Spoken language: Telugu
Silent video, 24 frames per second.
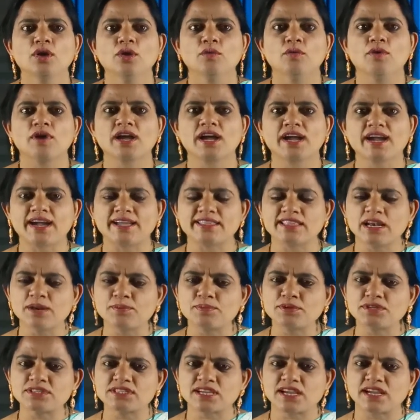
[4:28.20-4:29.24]
ఒక కథల
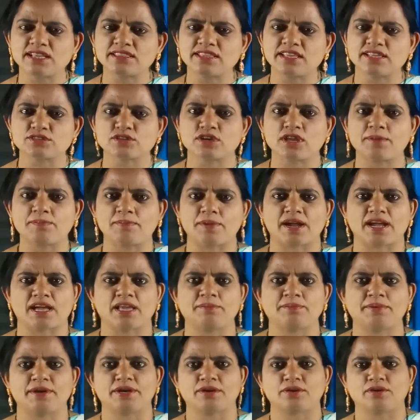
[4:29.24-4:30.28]
పుస్తకం తీసుకుని పక్కన
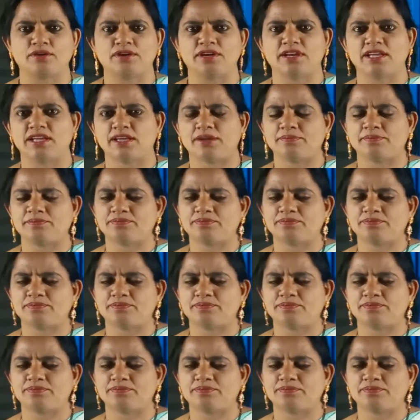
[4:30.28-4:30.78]
పెట్టుకోండి